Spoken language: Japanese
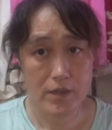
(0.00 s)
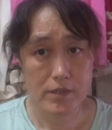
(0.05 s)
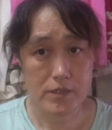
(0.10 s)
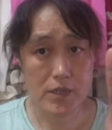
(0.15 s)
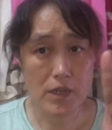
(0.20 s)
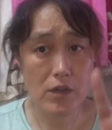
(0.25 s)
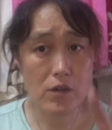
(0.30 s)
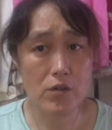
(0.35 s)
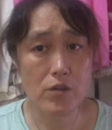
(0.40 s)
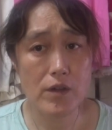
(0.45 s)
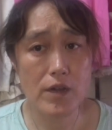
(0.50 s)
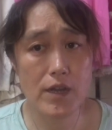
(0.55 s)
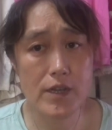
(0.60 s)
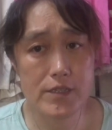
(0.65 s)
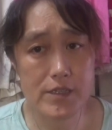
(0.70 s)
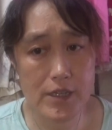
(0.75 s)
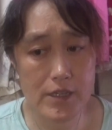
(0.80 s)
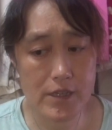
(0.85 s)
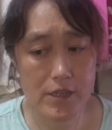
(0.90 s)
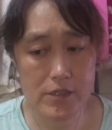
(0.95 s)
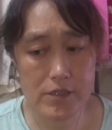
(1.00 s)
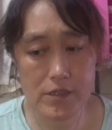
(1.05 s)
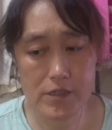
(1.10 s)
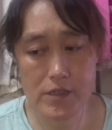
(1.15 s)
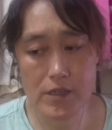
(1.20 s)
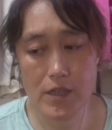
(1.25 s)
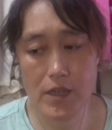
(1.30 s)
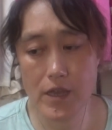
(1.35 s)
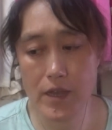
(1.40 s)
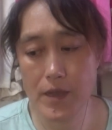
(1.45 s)
チャオあっちゃんで
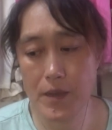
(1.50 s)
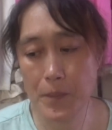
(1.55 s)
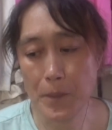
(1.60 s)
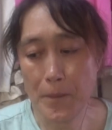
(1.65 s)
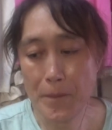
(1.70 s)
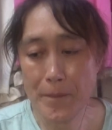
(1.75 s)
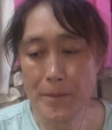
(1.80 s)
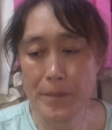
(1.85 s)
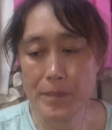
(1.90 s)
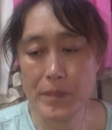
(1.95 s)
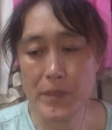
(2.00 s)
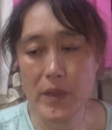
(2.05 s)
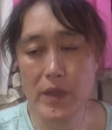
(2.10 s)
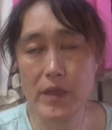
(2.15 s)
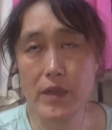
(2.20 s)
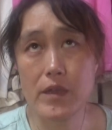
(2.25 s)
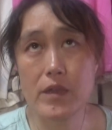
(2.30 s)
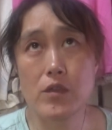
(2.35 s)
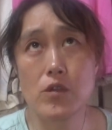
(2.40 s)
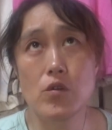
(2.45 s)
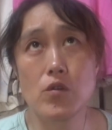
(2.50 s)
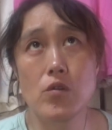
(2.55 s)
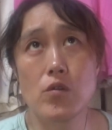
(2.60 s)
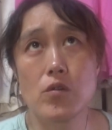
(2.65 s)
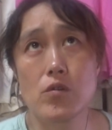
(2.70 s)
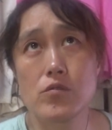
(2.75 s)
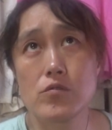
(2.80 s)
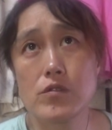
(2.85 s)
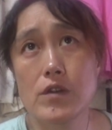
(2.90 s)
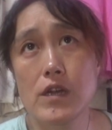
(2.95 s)
す、えー、
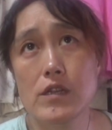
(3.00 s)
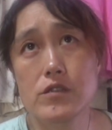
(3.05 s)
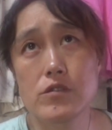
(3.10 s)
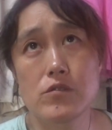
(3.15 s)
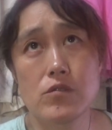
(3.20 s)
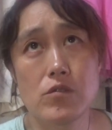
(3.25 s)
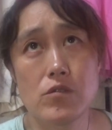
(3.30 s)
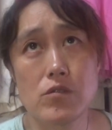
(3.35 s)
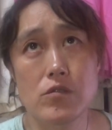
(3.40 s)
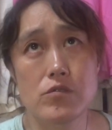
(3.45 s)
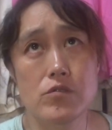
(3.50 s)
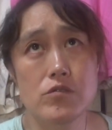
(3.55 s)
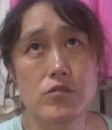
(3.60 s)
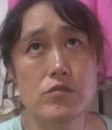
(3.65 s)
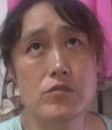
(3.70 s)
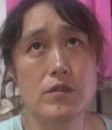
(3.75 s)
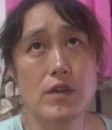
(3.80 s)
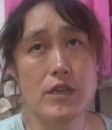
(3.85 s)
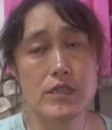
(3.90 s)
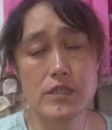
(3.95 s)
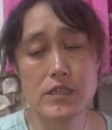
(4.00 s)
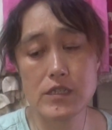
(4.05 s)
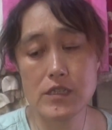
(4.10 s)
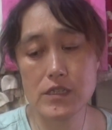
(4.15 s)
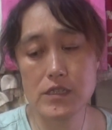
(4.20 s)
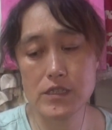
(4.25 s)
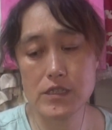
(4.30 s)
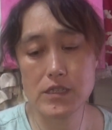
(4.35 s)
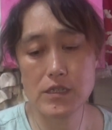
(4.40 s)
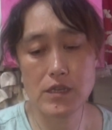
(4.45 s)
今日9月の18
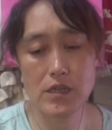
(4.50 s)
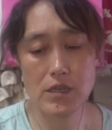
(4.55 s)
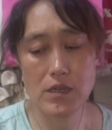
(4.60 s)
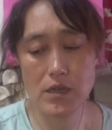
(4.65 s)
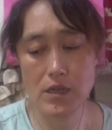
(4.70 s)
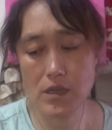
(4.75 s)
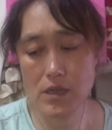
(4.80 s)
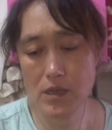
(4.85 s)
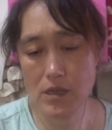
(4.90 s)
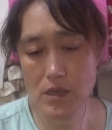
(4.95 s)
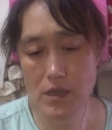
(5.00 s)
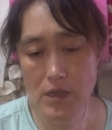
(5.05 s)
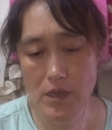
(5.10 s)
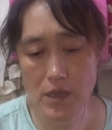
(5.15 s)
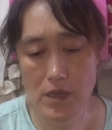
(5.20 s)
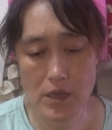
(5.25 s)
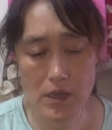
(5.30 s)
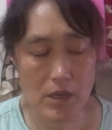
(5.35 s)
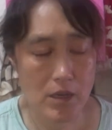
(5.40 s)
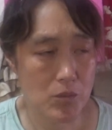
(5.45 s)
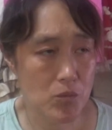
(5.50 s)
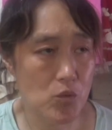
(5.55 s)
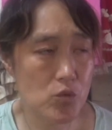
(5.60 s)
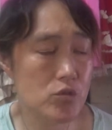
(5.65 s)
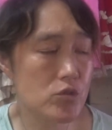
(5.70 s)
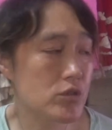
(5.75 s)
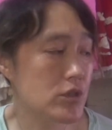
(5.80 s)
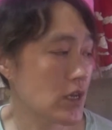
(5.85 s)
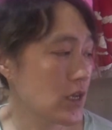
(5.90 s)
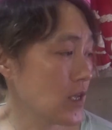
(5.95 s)
日、えー、も
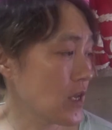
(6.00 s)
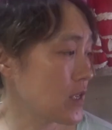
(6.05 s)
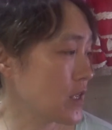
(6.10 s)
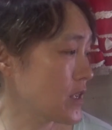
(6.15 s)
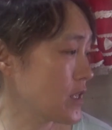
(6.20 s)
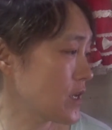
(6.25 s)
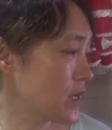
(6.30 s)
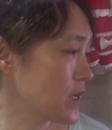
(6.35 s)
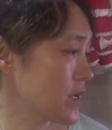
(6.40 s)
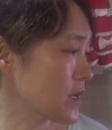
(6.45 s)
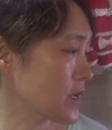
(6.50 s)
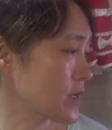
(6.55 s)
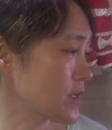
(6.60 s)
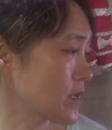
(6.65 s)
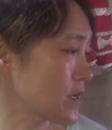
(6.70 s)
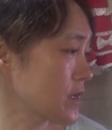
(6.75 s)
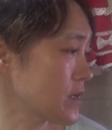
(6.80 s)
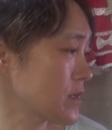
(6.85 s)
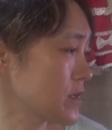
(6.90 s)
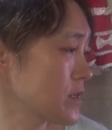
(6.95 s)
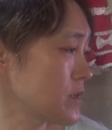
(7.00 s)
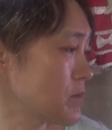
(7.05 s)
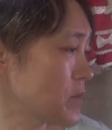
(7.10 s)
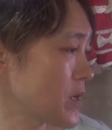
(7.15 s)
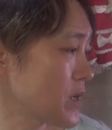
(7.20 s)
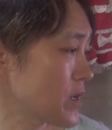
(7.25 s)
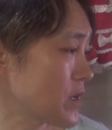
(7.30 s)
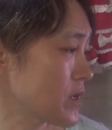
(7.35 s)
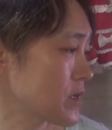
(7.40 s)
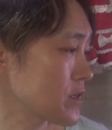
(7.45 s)
うちょっとしたら家出ていかなあかんね
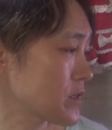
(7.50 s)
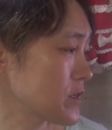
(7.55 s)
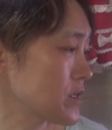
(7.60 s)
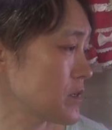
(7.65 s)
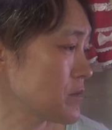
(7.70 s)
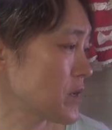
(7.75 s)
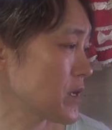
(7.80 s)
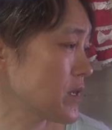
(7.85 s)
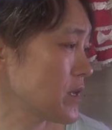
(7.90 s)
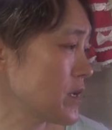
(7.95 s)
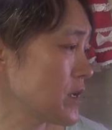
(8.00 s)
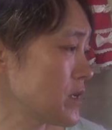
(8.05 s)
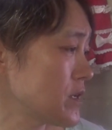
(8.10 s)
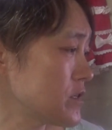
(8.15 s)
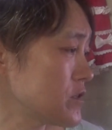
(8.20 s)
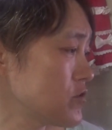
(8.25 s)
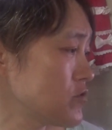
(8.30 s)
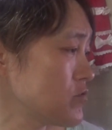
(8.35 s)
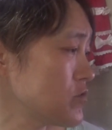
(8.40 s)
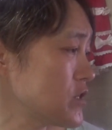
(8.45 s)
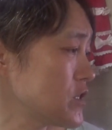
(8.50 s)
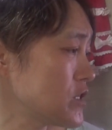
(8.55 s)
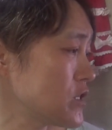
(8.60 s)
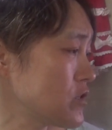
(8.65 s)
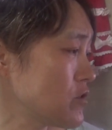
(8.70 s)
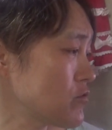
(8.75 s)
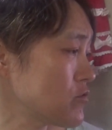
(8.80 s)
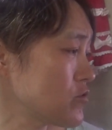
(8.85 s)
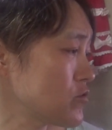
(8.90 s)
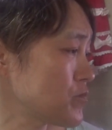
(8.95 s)
今今ね12
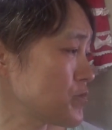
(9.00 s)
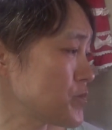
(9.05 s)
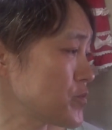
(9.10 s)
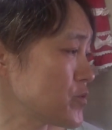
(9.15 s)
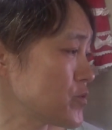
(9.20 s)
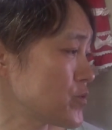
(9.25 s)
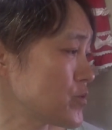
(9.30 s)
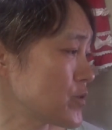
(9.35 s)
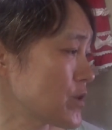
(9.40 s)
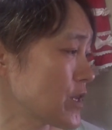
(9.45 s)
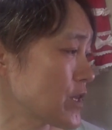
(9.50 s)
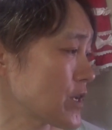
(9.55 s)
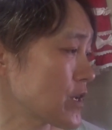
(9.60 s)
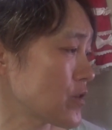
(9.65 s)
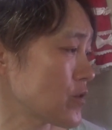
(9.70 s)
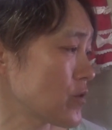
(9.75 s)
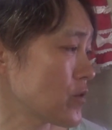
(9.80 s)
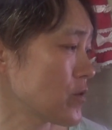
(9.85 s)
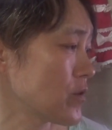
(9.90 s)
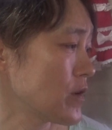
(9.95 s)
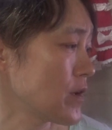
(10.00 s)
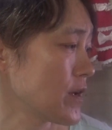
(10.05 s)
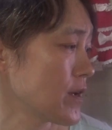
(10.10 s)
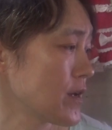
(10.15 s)
時40分やねんけど